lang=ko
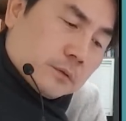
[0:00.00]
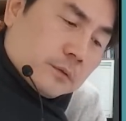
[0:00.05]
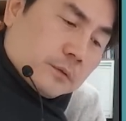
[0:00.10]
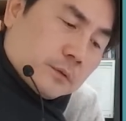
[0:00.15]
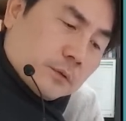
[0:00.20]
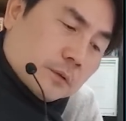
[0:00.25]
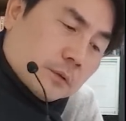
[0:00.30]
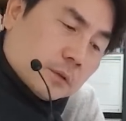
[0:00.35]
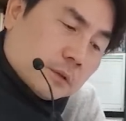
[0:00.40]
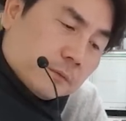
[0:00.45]

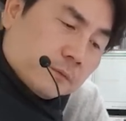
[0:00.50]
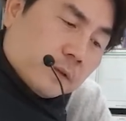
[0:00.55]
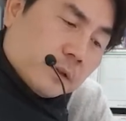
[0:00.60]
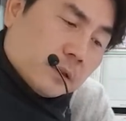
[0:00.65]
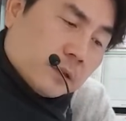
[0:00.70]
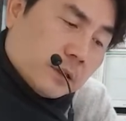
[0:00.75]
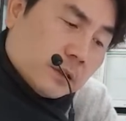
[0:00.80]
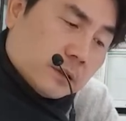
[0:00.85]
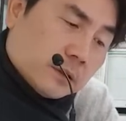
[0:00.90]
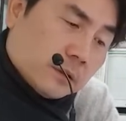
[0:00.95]
소로스
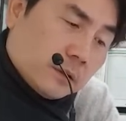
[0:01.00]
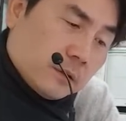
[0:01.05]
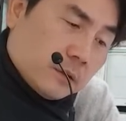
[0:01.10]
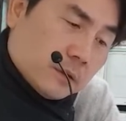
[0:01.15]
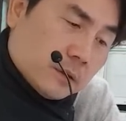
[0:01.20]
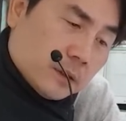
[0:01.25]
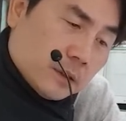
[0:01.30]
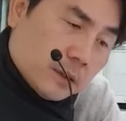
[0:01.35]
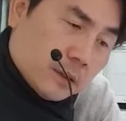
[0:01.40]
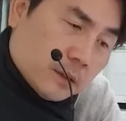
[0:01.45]
펀드에서
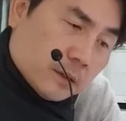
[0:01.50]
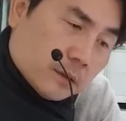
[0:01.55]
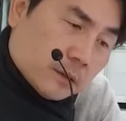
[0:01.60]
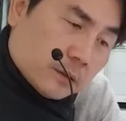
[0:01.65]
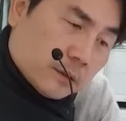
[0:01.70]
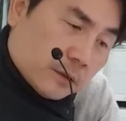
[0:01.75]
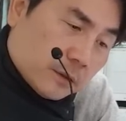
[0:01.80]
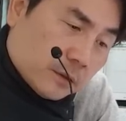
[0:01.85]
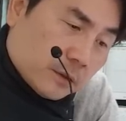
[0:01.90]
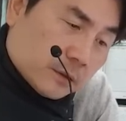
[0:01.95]

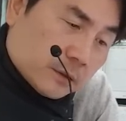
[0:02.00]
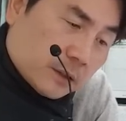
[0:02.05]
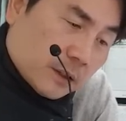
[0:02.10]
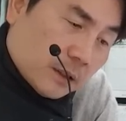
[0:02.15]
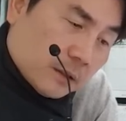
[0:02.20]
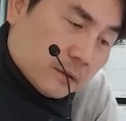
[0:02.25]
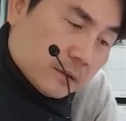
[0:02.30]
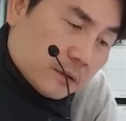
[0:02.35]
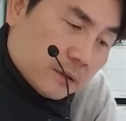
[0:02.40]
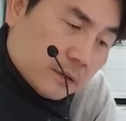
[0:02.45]
더
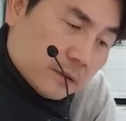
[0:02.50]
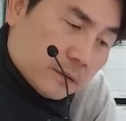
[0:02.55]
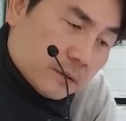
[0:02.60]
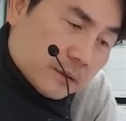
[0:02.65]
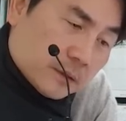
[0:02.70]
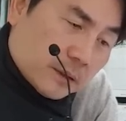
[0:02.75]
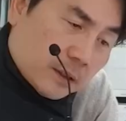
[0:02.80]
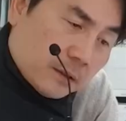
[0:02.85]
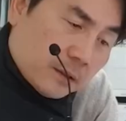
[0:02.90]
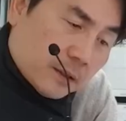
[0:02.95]
사,
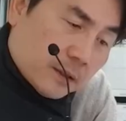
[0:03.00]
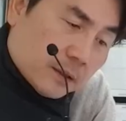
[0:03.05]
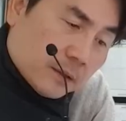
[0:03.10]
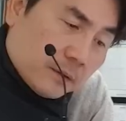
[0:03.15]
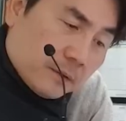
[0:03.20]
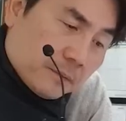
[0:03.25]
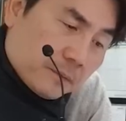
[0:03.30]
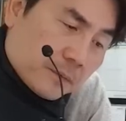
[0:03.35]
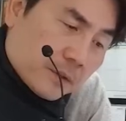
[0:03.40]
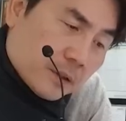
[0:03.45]

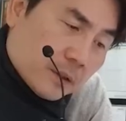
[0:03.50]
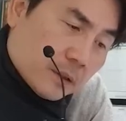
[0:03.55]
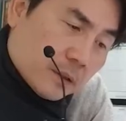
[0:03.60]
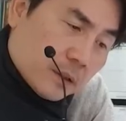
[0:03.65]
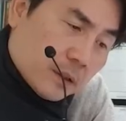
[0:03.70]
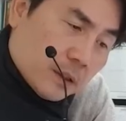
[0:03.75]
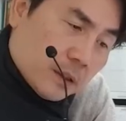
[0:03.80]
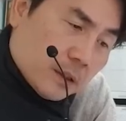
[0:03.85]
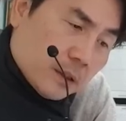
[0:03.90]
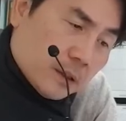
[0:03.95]
샀네요. 네.
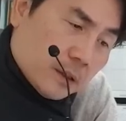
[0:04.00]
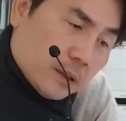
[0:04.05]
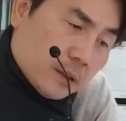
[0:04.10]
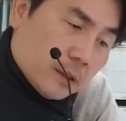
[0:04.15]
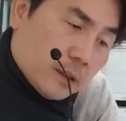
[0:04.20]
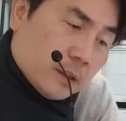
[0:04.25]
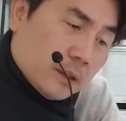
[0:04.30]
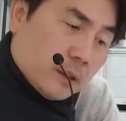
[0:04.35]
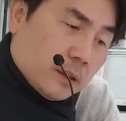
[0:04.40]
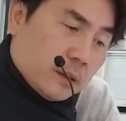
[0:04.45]

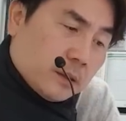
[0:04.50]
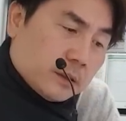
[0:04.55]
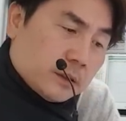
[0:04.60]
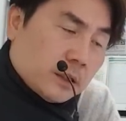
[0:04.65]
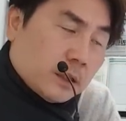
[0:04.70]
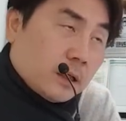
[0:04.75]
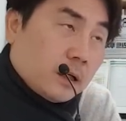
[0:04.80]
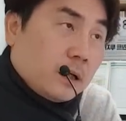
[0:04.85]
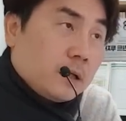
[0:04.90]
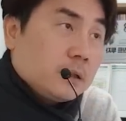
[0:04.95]

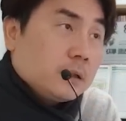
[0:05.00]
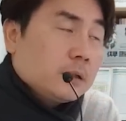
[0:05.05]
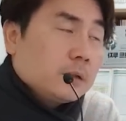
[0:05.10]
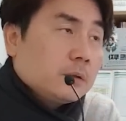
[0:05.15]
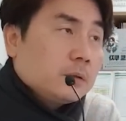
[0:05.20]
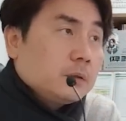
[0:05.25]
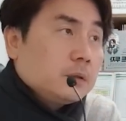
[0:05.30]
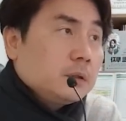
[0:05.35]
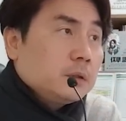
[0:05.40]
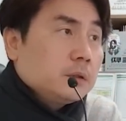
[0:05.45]
제가
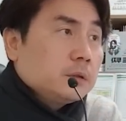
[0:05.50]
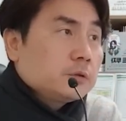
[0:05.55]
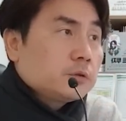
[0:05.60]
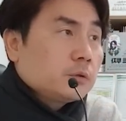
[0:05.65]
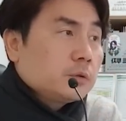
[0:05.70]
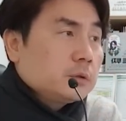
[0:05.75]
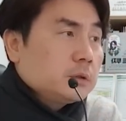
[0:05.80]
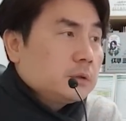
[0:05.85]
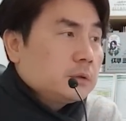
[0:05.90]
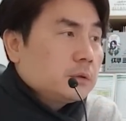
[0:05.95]
알기로는
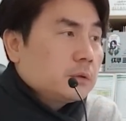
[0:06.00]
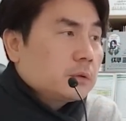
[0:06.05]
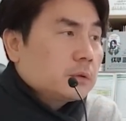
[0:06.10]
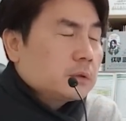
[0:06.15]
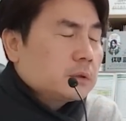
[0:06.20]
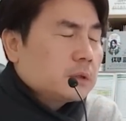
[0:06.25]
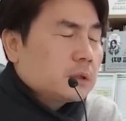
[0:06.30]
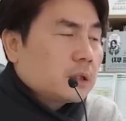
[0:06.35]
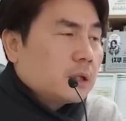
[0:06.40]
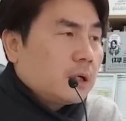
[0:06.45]
조지
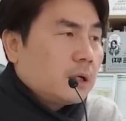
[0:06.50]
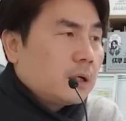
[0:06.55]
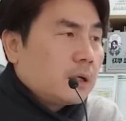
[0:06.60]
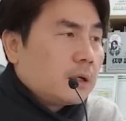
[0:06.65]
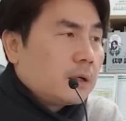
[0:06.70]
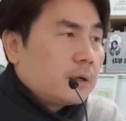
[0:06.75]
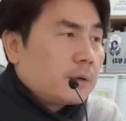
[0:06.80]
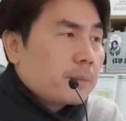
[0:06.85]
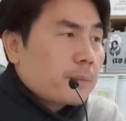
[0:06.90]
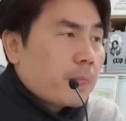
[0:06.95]

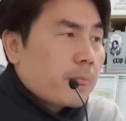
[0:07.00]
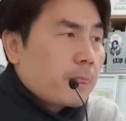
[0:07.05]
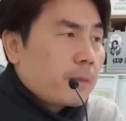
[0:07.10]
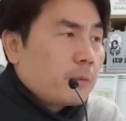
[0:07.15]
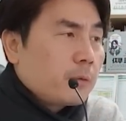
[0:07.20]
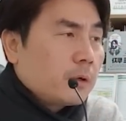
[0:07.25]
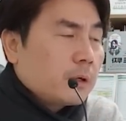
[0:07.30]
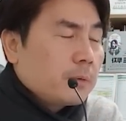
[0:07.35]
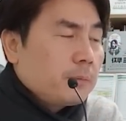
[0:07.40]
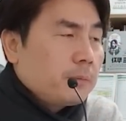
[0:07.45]
소로스랑
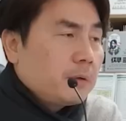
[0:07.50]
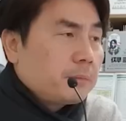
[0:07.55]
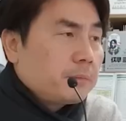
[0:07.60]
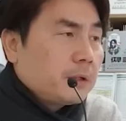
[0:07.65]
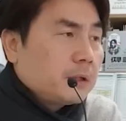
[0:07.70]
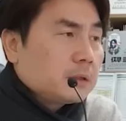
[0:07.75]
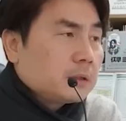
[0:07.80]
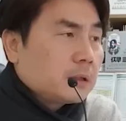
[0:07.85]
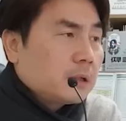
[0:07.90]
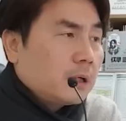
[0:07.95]
워런
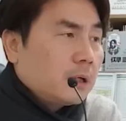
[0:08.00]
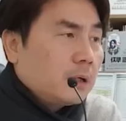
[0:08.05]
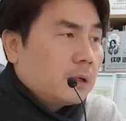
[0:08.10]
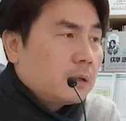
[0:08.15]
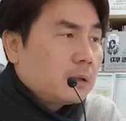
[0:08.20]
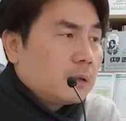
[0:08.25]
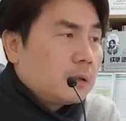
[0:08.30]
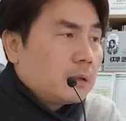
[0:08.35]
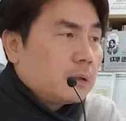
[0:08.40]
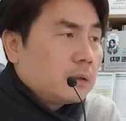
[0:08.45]
버핏이랑
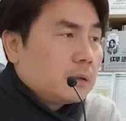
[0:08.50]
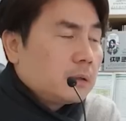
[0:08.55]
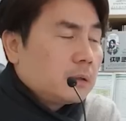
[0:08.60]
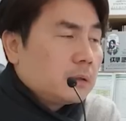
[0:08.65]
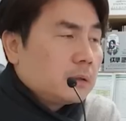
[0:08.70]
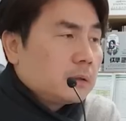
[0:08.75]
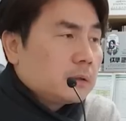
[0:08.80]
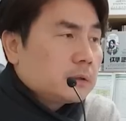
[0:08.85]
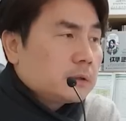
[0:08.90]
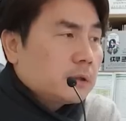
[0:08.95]

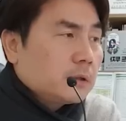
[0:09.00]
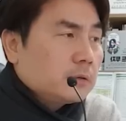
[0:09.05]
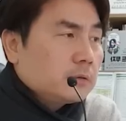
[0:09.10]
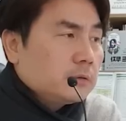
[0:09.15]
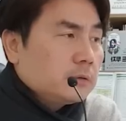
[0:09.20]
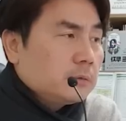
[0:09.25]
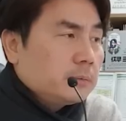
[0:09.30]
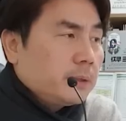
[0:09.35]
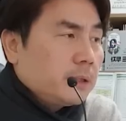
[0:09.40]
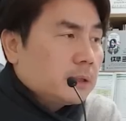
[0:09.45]

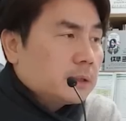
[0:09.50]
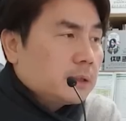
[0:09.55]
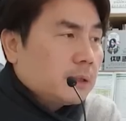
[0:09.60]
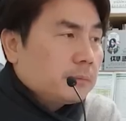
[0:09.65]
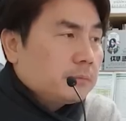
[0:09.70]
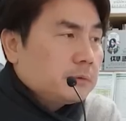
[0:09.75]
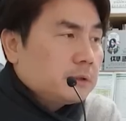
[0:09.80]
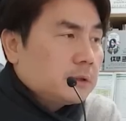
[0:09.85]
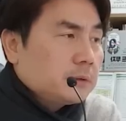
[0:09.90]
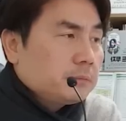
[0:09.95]

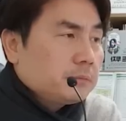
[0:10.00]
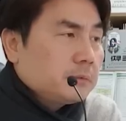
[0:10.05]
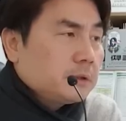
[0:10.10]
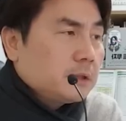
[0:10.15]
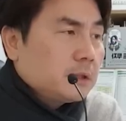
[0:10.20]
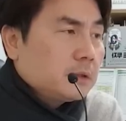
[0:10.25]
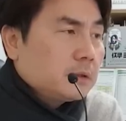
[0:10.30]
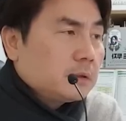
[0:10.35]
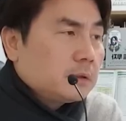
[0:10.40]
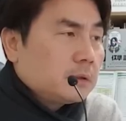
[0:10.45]
천구백삼십
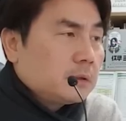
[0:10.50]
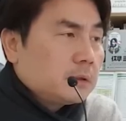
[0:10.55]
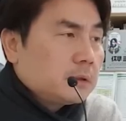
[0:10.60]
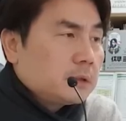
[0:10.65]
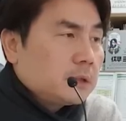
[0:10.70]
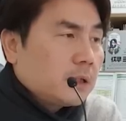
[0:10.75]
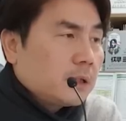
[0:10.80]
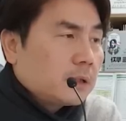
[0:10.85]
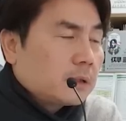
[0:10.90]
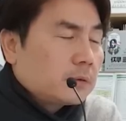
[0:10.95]

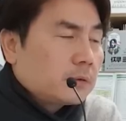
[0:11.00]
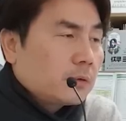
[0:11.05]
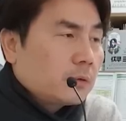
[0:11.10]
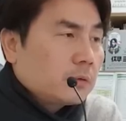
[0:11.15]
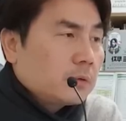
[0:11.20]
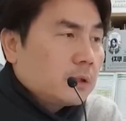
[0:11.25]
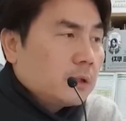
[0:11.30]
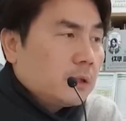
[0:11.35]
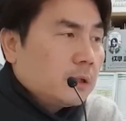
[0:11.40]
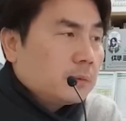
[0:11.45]
년생
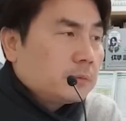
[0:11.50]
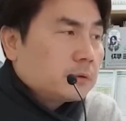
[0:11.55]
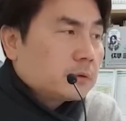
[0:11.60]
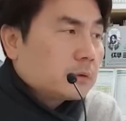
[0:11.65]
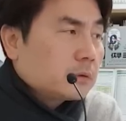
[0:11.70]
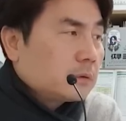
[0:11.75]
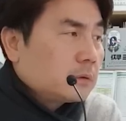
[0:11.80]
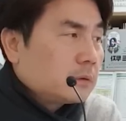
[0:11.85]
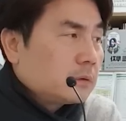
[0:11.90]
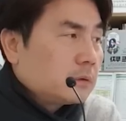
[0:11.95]

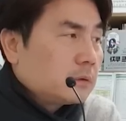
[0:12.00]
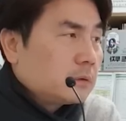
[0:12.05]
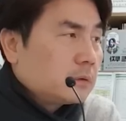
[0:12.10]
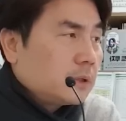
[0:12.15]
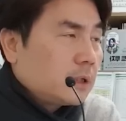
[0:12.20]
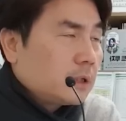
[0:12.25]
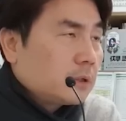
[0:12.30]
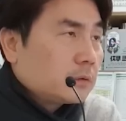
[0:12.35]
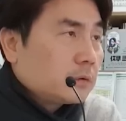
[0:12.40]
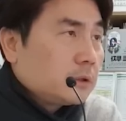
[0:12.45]
동갑으로
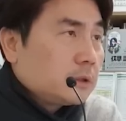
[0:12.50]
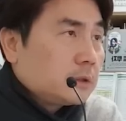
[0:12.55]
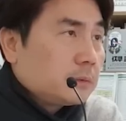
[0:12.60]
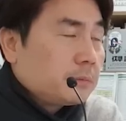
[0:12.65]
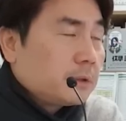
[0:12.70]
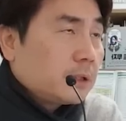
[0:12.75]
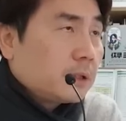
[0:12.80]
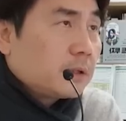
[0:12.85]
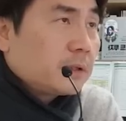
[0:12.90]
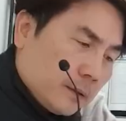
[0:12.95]
알고
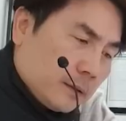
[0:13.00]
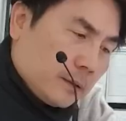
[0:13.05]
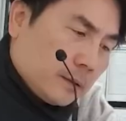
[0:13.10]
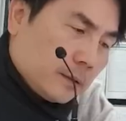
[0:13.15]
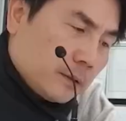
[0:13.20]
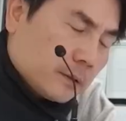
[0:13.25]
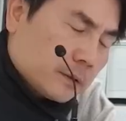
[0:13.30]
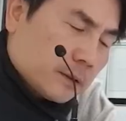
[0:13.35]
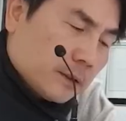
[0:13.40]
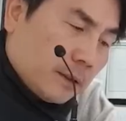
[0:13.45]
있습니다.
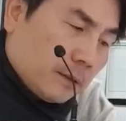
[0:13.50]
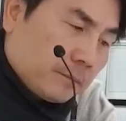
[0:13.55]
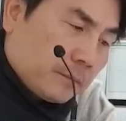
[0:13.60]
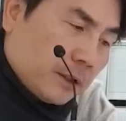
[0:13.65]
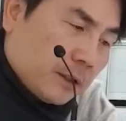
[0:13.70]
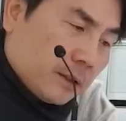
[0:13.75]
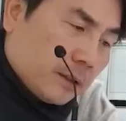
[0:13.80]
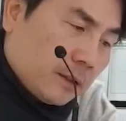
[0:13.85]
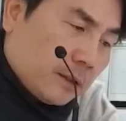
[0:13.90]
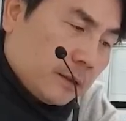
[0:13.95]
어, 그 다음
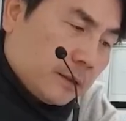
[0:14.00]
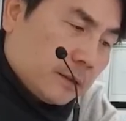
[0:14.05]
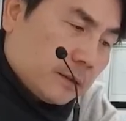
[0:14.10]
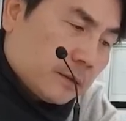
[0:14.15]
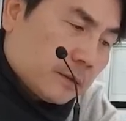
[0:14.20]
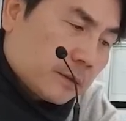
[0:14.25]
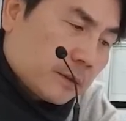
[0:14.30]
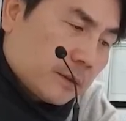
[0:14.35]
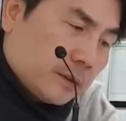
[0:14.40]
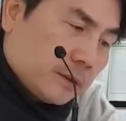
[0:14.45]

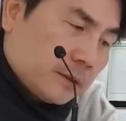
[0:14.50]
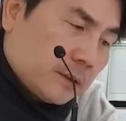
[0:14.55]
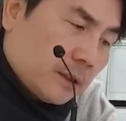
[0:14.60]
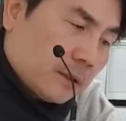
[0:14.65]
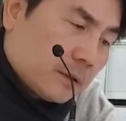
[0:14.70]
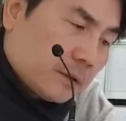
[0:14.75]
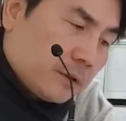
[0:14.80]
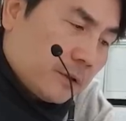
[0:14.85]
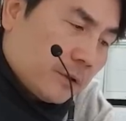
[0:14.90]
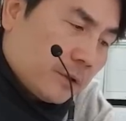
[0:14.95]
기간은,
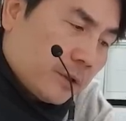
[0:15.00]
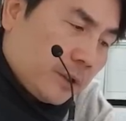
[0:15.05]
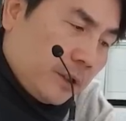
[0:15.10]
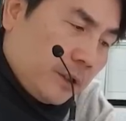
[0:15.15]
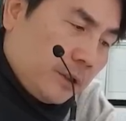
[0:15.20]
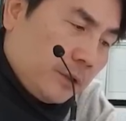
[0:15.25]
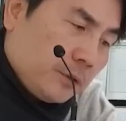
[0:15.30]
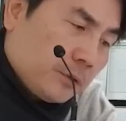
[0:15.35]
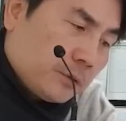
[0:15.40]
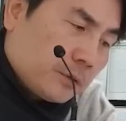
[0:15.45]
기사는요.
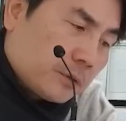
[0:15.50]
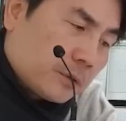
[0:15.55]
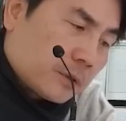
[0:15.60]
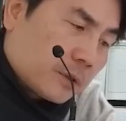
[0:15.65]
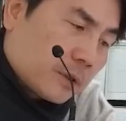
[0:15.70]
이유